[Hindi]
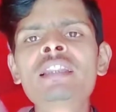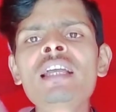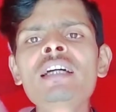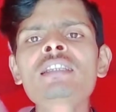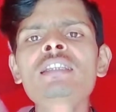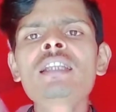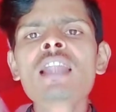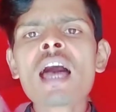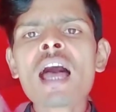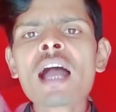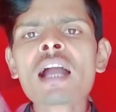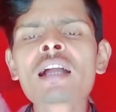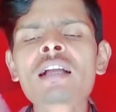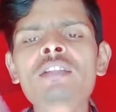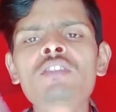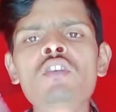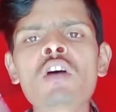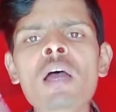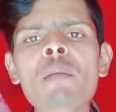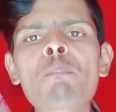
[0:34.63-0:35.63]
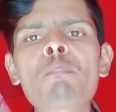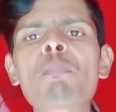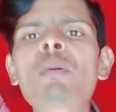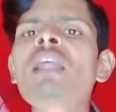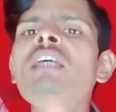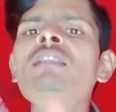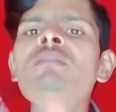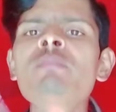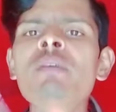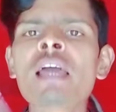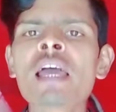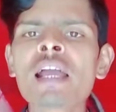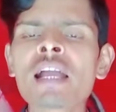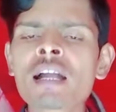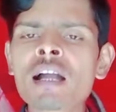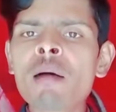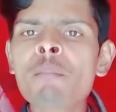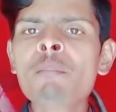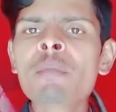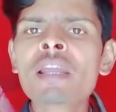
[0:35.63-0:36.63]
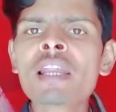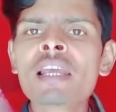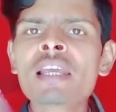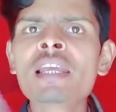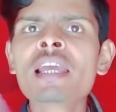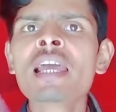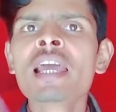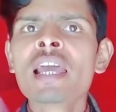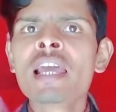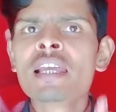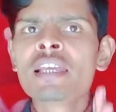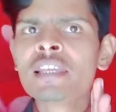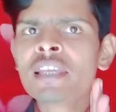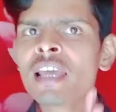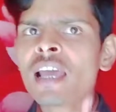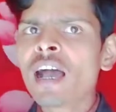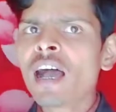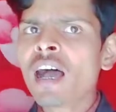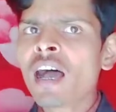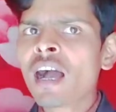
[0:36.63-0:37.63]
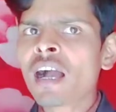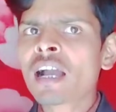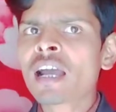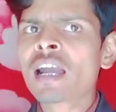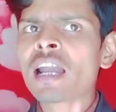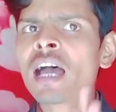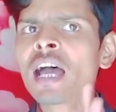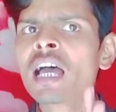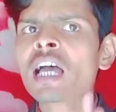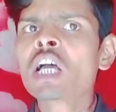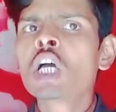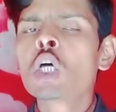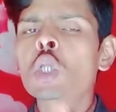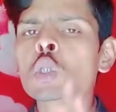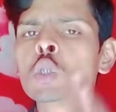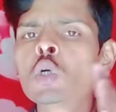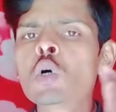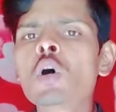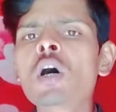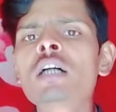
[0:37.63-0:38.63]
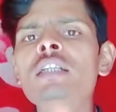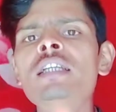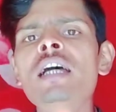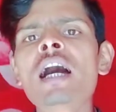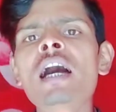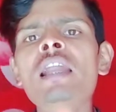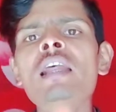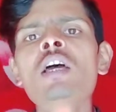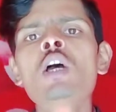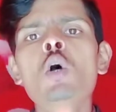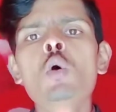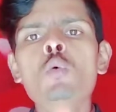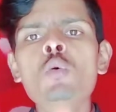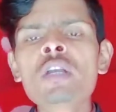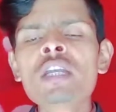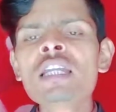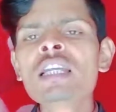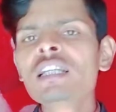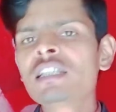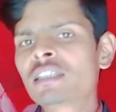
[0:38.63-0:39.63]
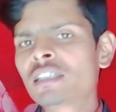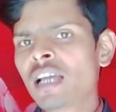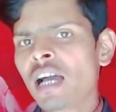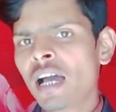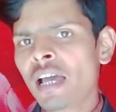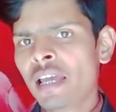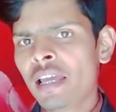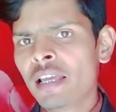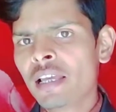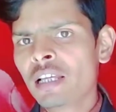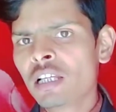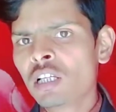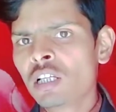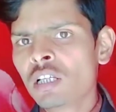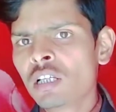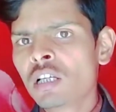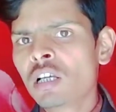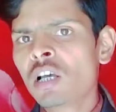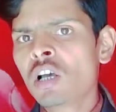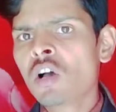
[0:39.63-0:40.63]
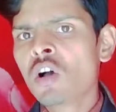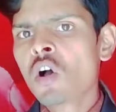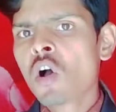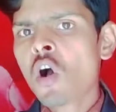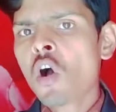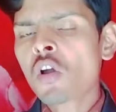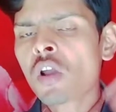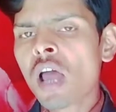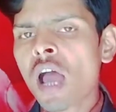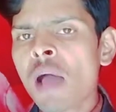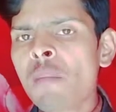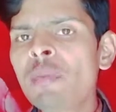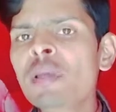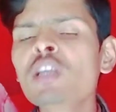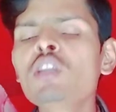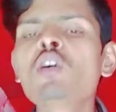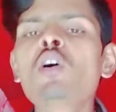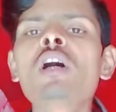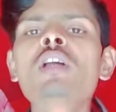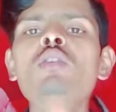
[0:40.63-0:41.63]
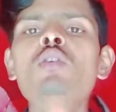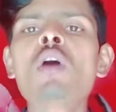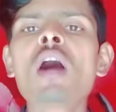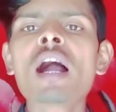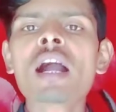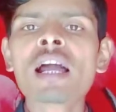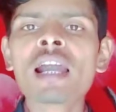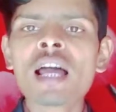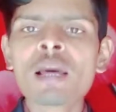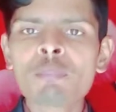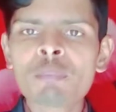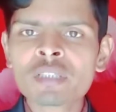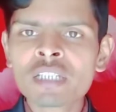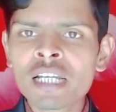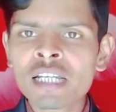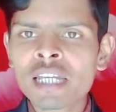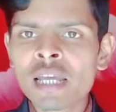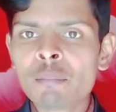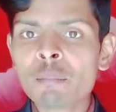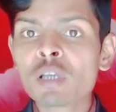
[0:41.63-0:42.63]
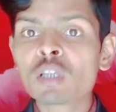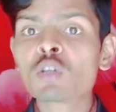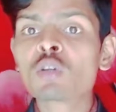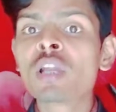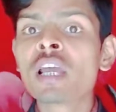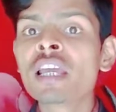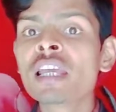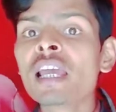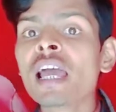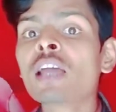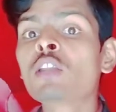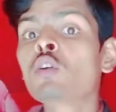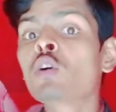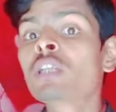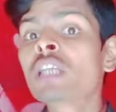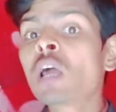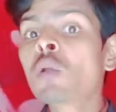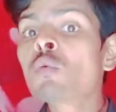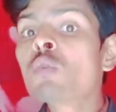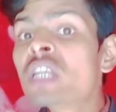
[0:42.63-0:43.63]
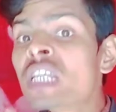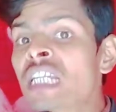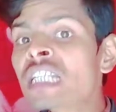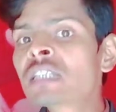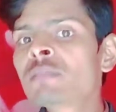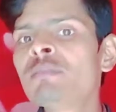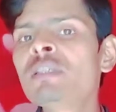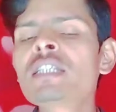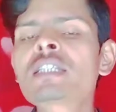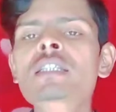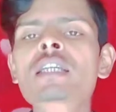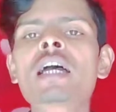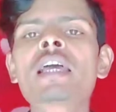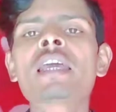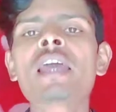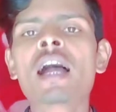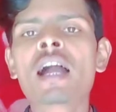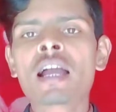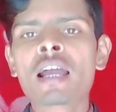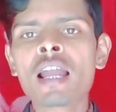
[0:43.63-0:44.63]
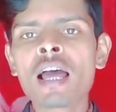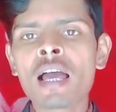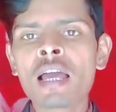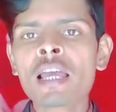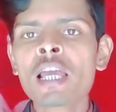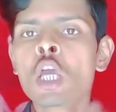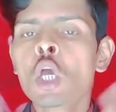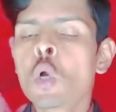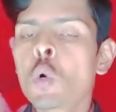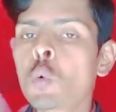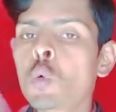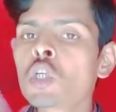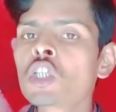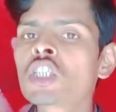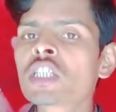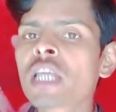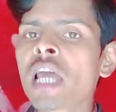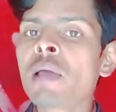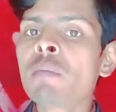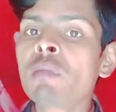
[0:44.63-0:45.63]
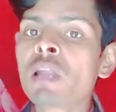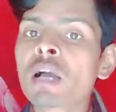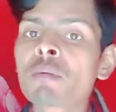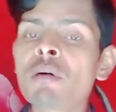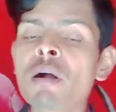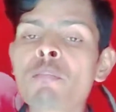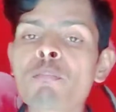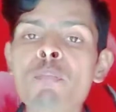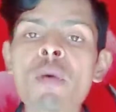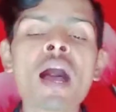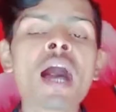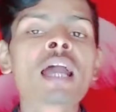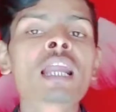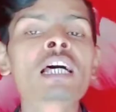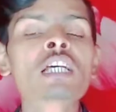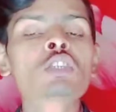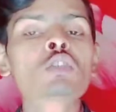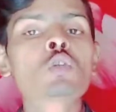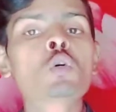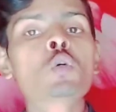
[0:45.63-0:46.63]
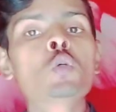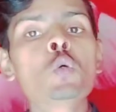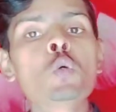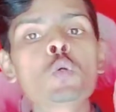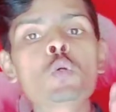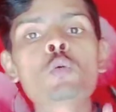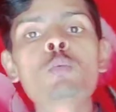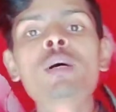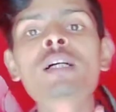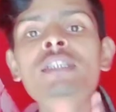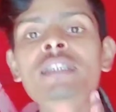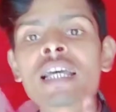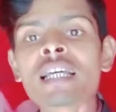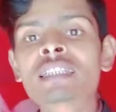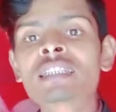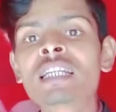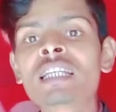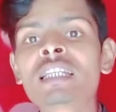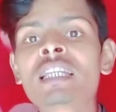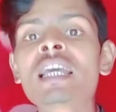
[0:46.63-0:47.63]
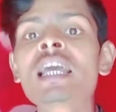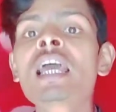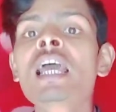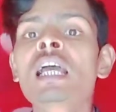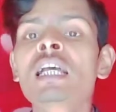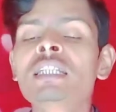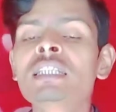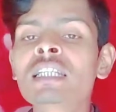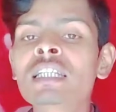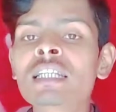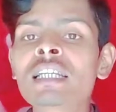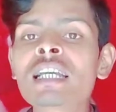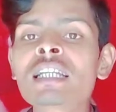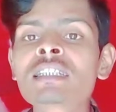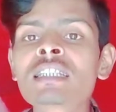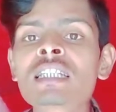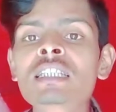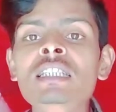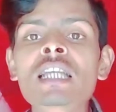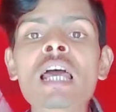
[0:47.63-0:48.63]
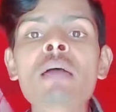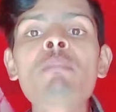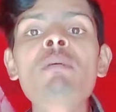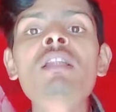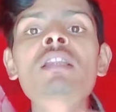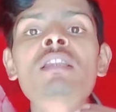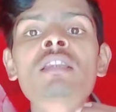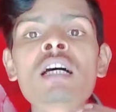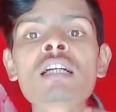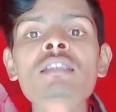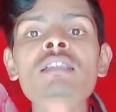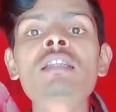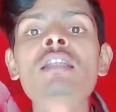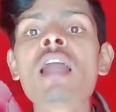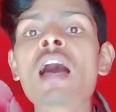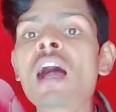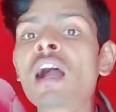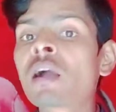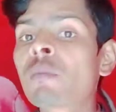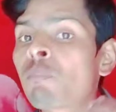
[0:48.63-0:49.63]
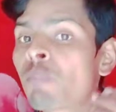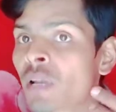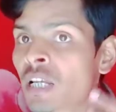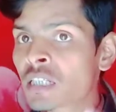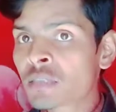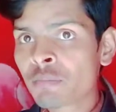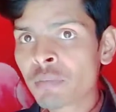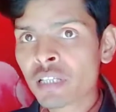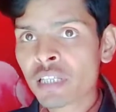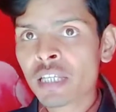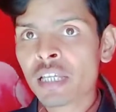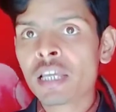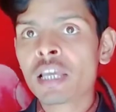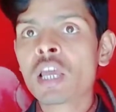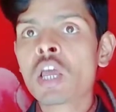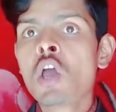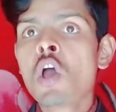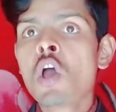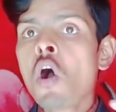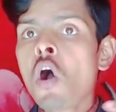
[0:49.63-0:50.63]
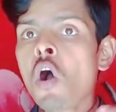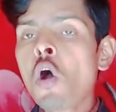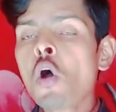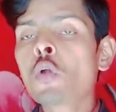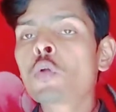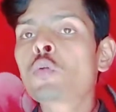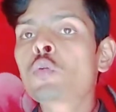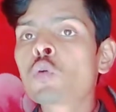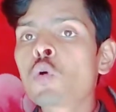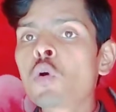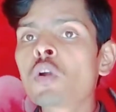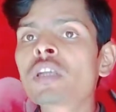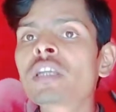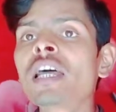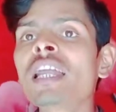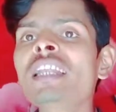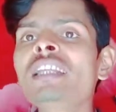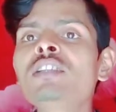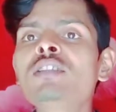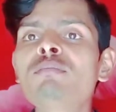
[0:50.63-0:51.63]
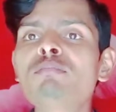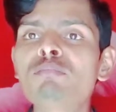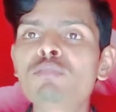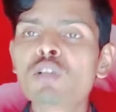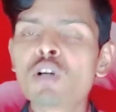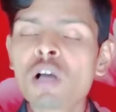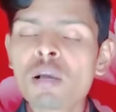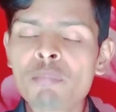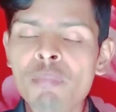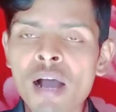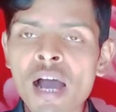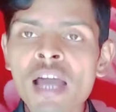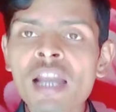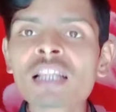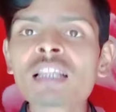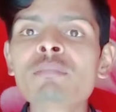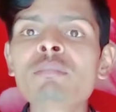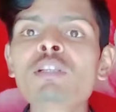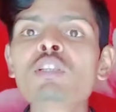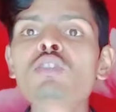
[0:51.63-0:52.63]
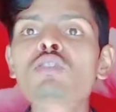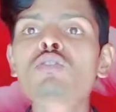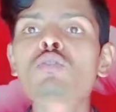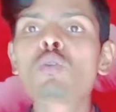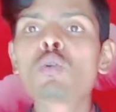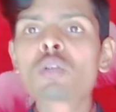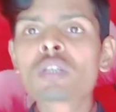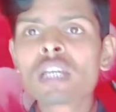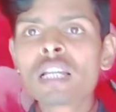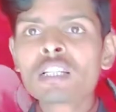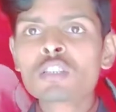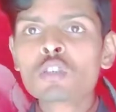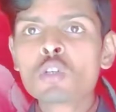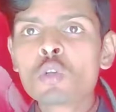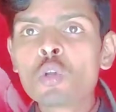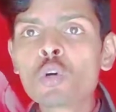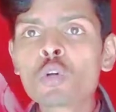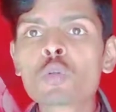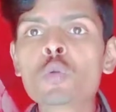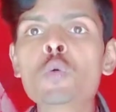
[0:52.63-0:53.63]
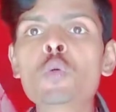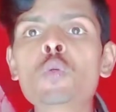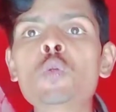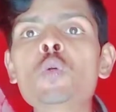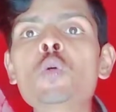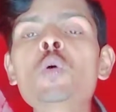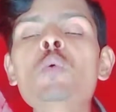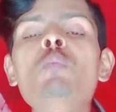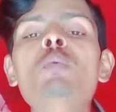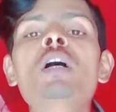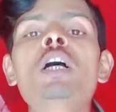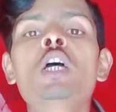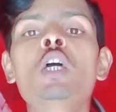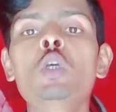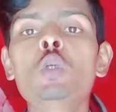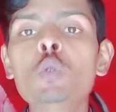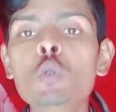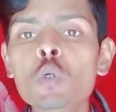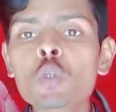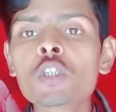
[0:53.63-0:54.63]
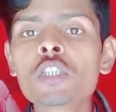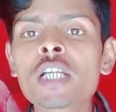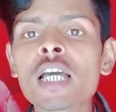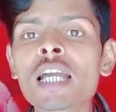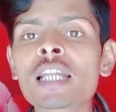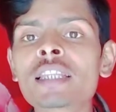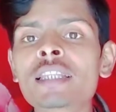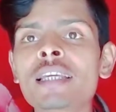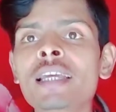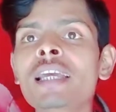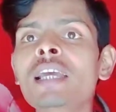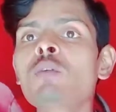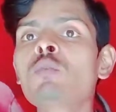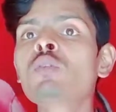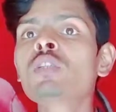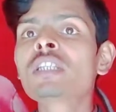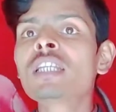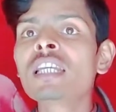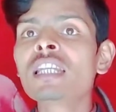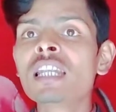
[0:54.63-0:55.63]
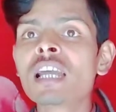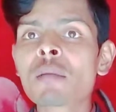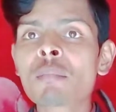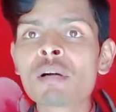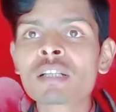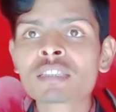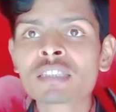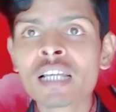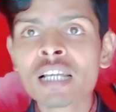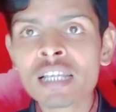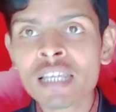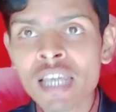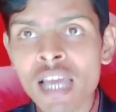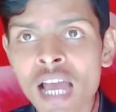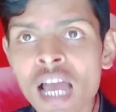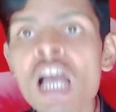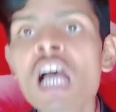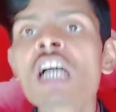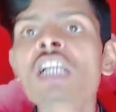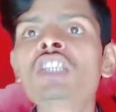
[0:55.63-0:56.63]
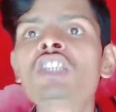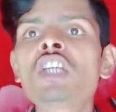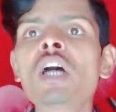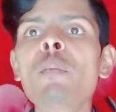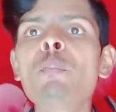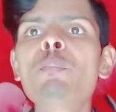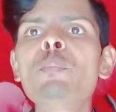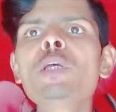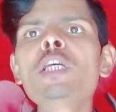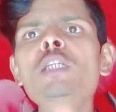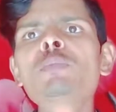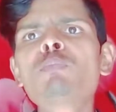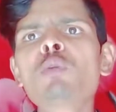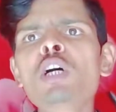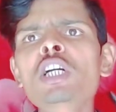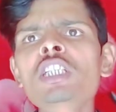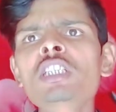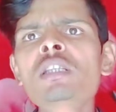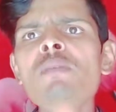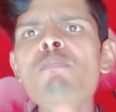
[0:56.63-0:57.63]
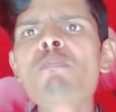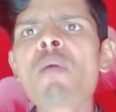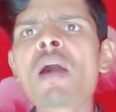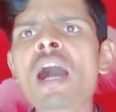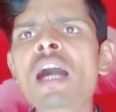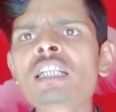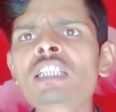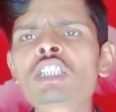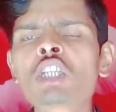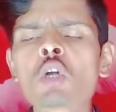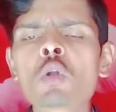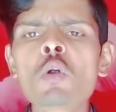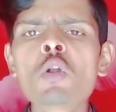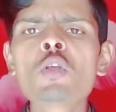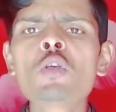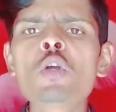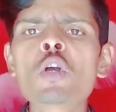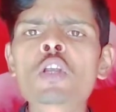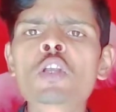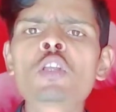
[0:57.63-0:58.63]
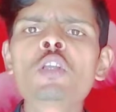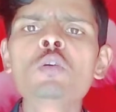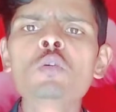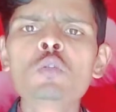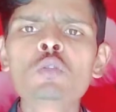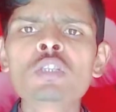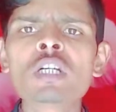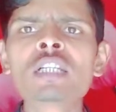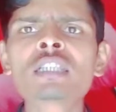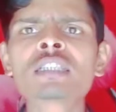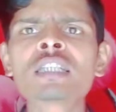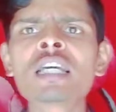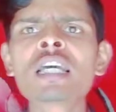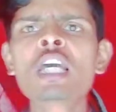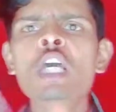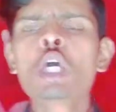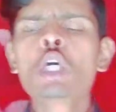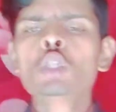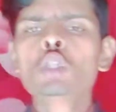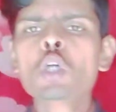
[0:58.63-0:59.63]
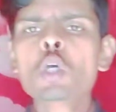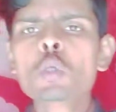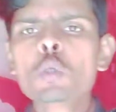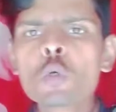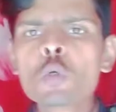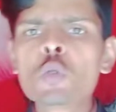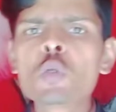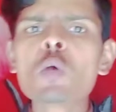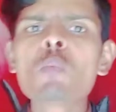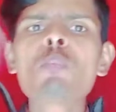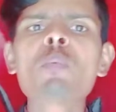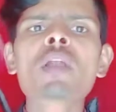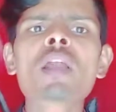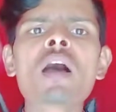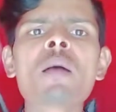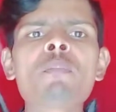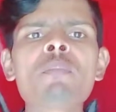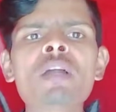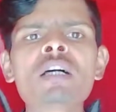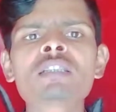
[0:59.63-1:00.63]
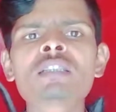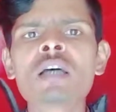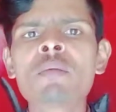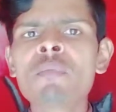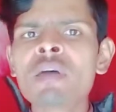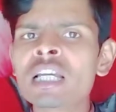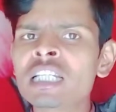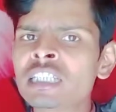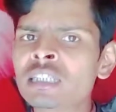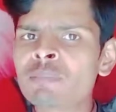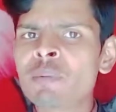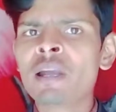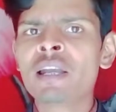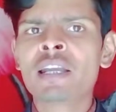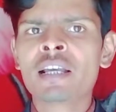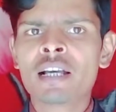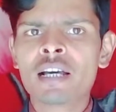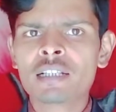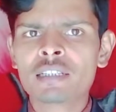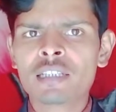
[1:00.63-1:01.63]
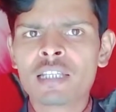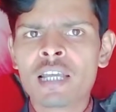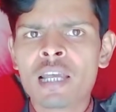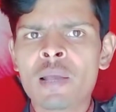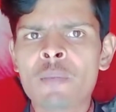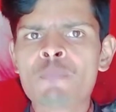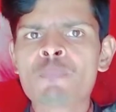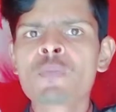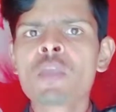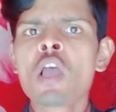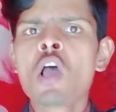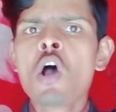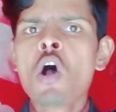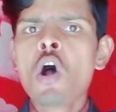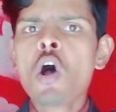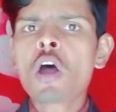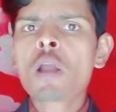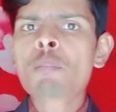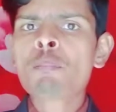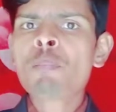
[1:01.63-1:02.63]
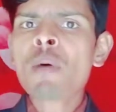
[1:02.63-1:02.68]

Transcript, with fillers: 10 लाख जो है प्लस में है कम में नहीं है ये आंकड़ा 2019 का है और अभी जो है जो आंकड़ा प्रेजेंट टाइम में तो नहीं आया 2019-20 का ये आंकड़ा है उस टाइम लगभग 1200 यूट्यूबर्स ऐसे थे जिनके सब्सक्राइबर 10 लाख प्लस में थे और टोटल जो है भारत में जो टोटल जो लोग यूट्यूब यूज करते हैं उनकी लगभग संख्या 26.5 करोड़ युक्ति यूजर्स हैं जो यूट्यूब पर अपना समय स्पेंड करते हैं और